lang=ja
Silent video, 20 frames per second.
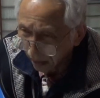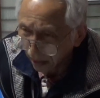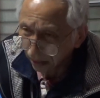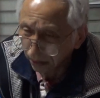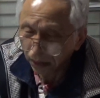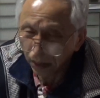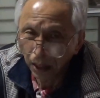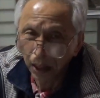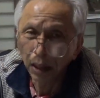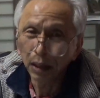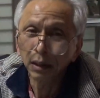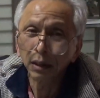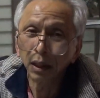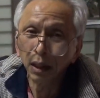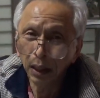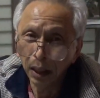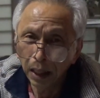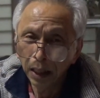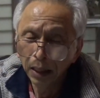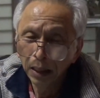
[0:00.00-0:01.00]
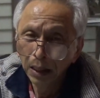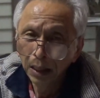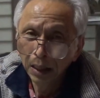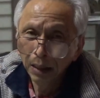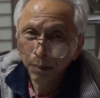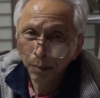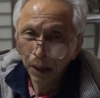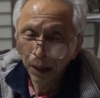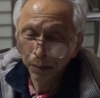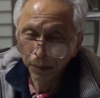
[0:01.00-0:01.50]
新たな発見が、
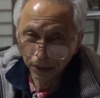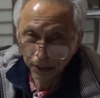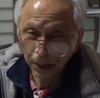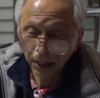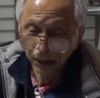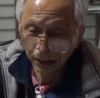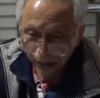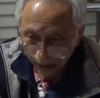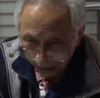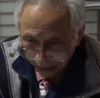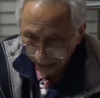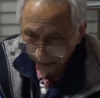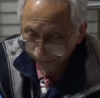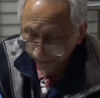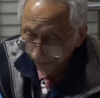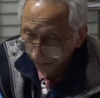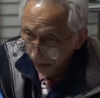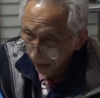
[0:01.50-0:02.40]
まあ、見つかってきた。